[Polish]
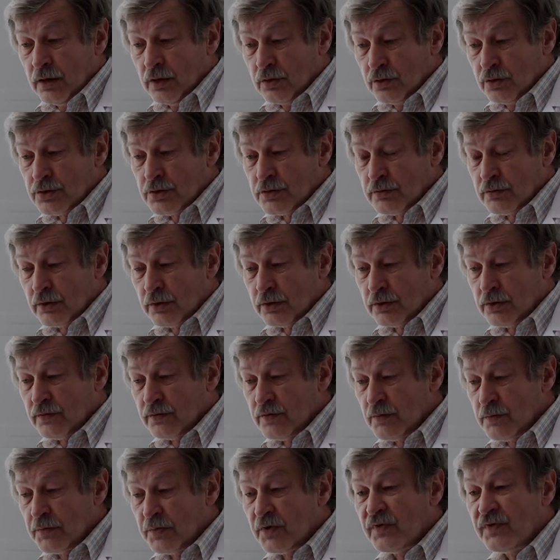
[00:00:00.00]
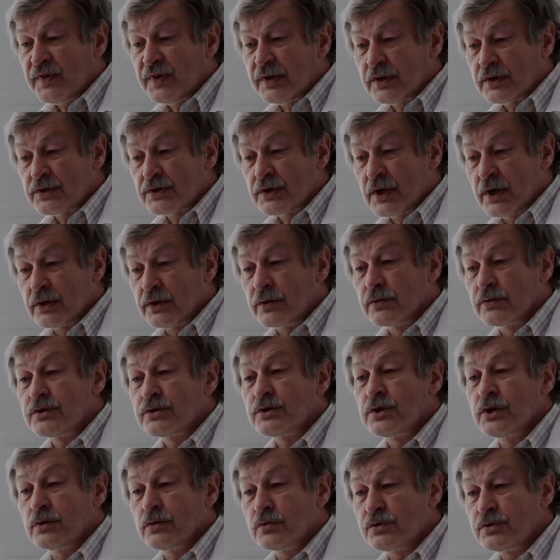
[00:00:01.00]
Gruczoł krokowy powiększając
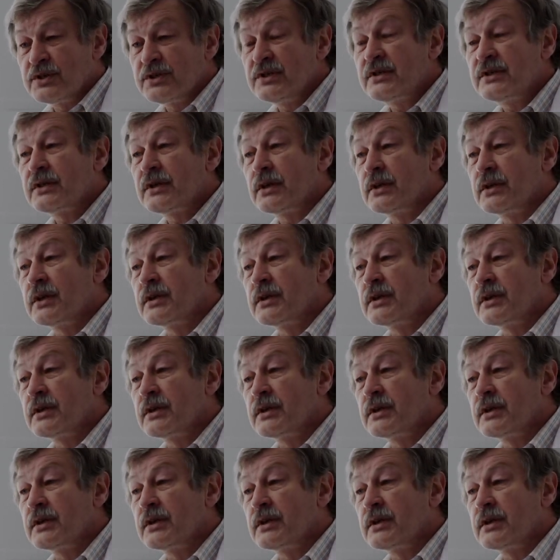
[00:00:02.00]
się uciska